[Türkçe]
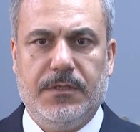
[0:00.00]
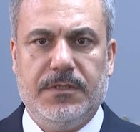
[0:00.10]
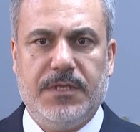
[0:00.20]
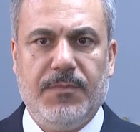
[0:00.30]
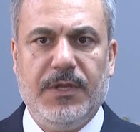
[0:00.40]

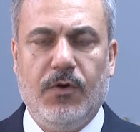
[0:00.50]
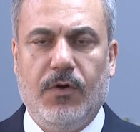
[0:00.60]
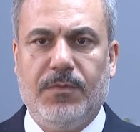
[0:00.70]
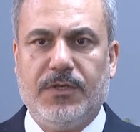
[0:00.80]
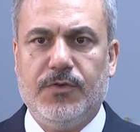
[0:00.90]
zemini
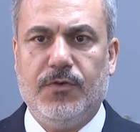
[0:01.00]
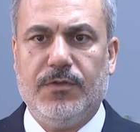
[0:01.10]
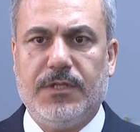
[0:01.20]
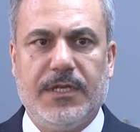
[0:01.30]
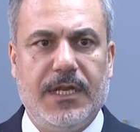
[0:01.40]
olması
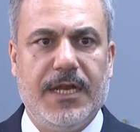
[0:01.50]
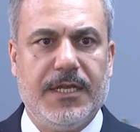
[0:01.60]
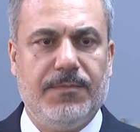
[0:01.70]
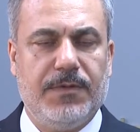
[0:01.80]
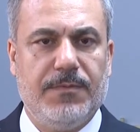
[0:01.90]
yolunda neler
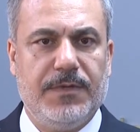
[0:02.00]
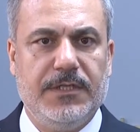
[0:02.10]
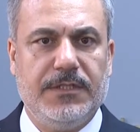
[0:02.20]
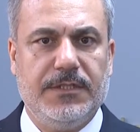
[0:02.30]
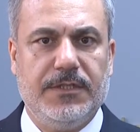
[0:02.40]

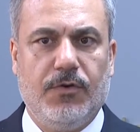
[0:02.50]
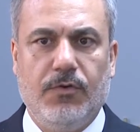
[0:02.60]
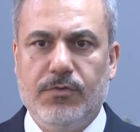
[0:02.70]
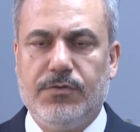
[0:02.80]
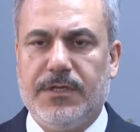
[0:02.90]
yapılabilir
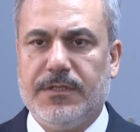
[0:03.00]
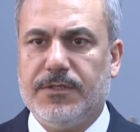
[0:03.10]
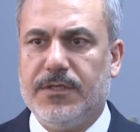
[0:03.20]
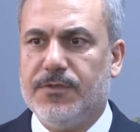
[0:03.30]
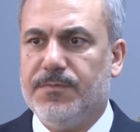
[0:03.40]
onun üzerinde
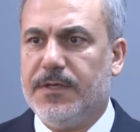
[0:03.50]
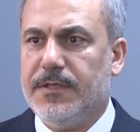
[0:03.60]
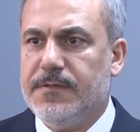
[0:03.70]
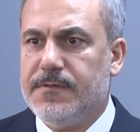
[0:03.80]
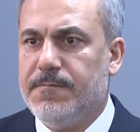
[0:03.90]

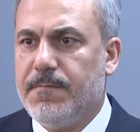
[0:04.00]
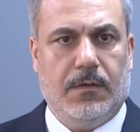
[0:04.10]
çalışmaktayız.